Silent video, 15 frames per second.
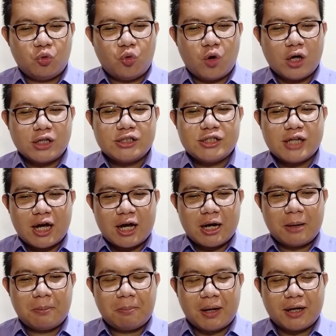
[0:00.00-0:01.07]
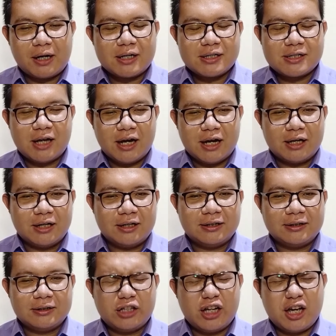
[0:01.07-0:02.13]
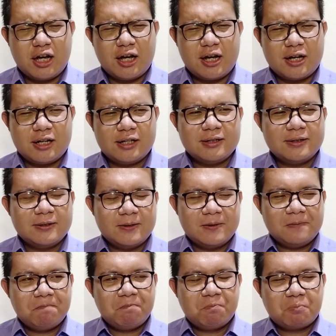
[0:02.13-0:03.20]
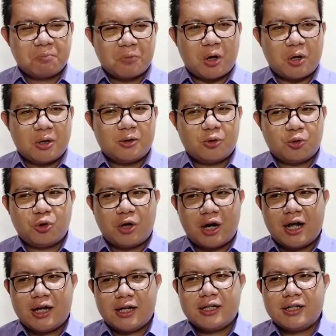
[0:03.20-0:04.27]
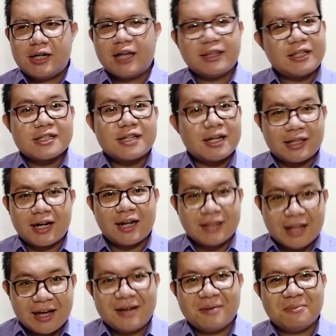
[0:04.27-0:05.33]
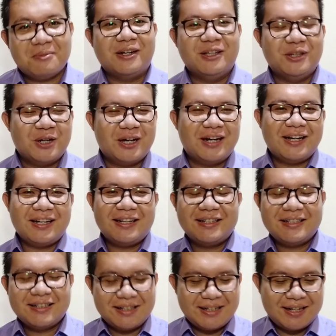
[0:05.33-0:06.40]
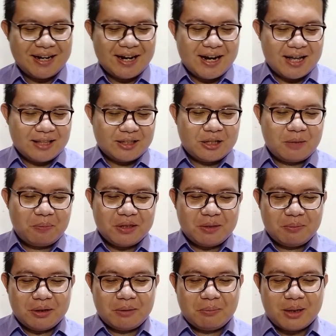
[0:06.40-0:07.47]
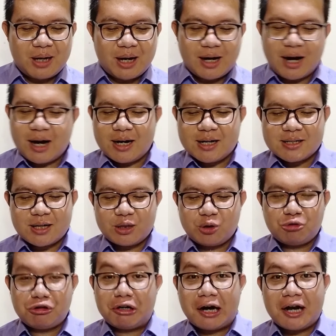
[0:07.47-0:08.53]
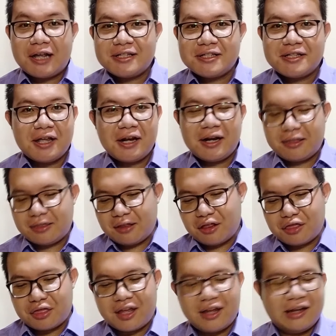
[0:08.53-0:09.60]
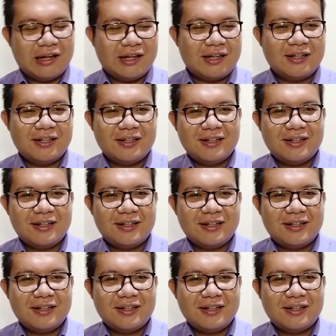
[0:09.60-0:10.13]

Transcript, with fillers: wajah Paras yang ya kurang di atas rata-rata begitu kan ya. Tetapi teman-teman karena ada satu crazy little thing,